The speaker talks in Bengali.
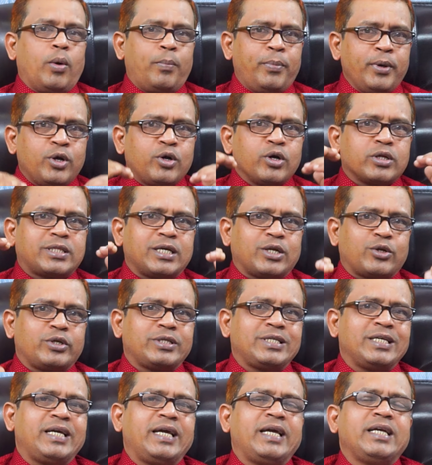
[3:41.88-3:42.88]
অভিজ্ঞতা
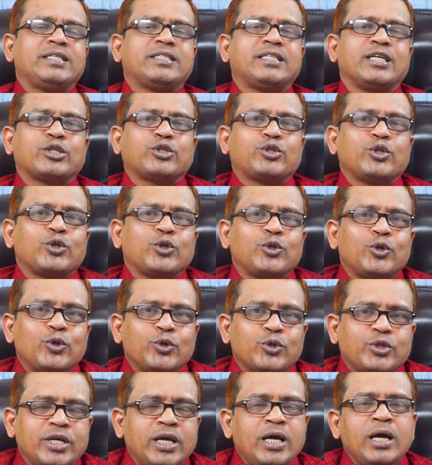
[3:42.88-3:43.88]
রয়েছে এই
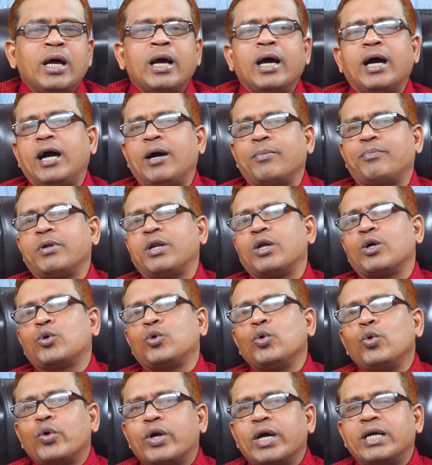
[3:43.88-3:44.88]
সেক্টরগুলোতে আপনারা
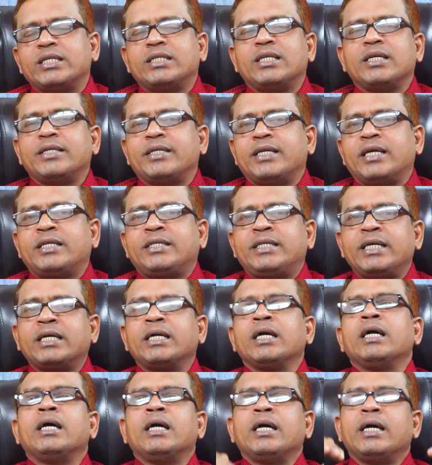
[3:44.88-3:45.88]
কুক আইল্যান্ডে ঠিক
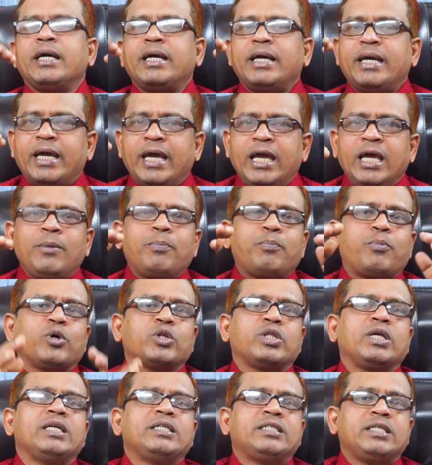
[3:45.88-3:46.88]
এই
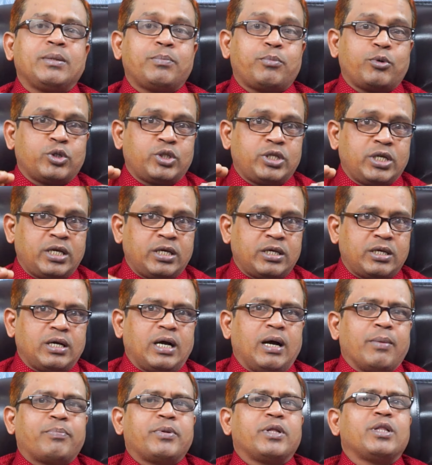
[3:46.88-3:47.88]
পদে যে পদে
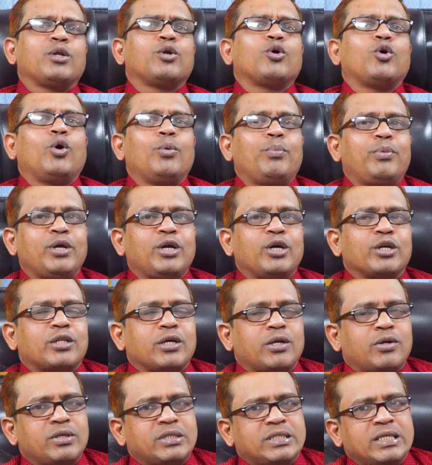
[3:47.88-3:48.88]
আপনাদের
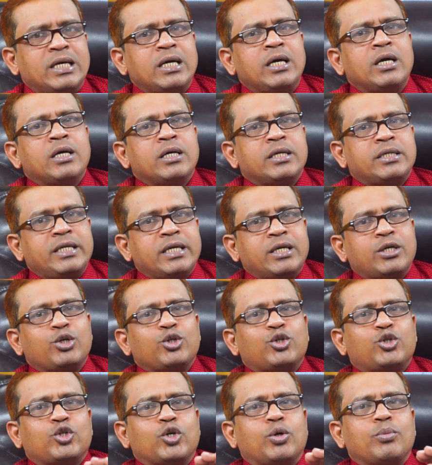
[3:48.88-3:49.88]
অভিজ্ঞতা রয়েছে ঠিক
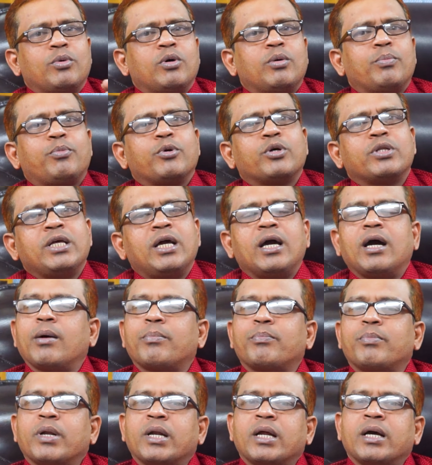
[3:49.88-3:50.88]
সম পদে
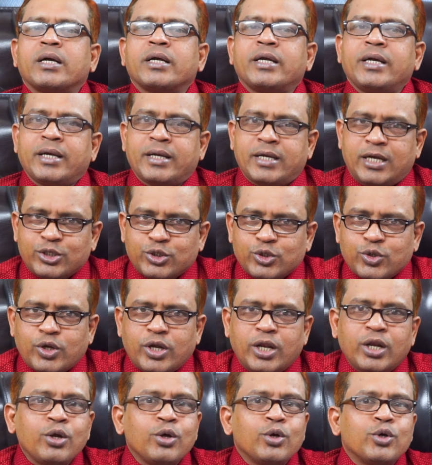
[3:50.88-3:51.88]
আপনারা গিয়ে কাজ
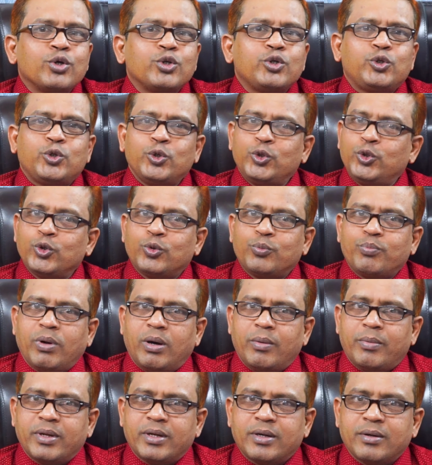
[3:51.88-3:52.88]
করার সুযোগ
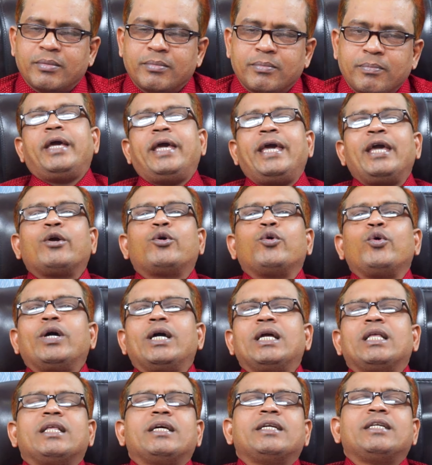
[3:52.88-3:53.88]
পাবেন এই
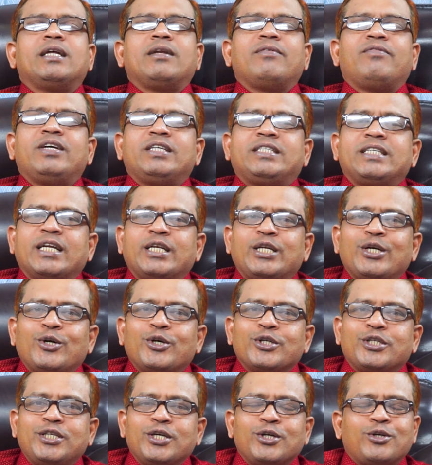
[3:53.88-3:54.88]
কুইনল্যান্ডের ভিসাটি
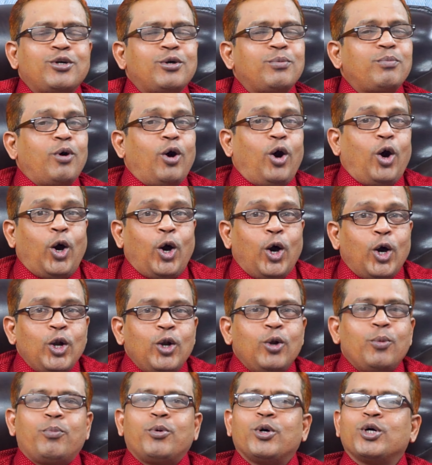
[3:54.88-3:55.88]
হচ্ছে খুব
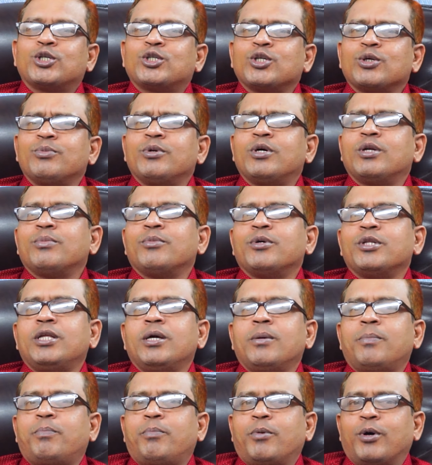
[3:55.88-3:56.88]
অল্প সময়ের
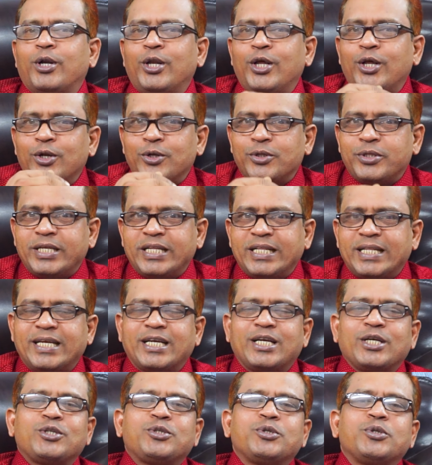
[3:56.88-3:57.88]
মধ্যে পনেরো দিন
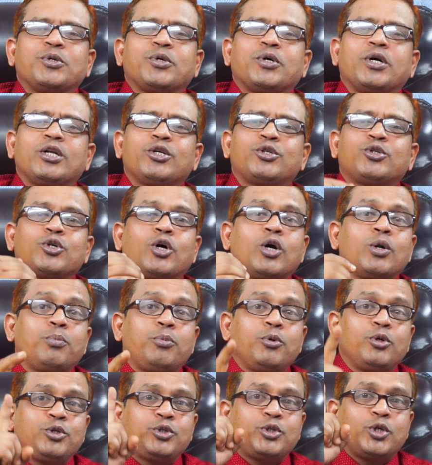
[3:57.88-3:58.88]
থেকে শুরু করে
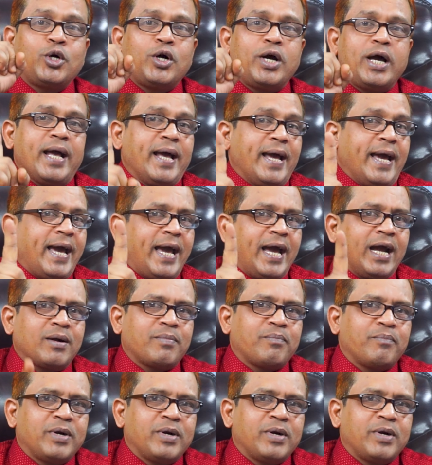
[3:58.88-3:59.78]
সর্বোচ্চ এক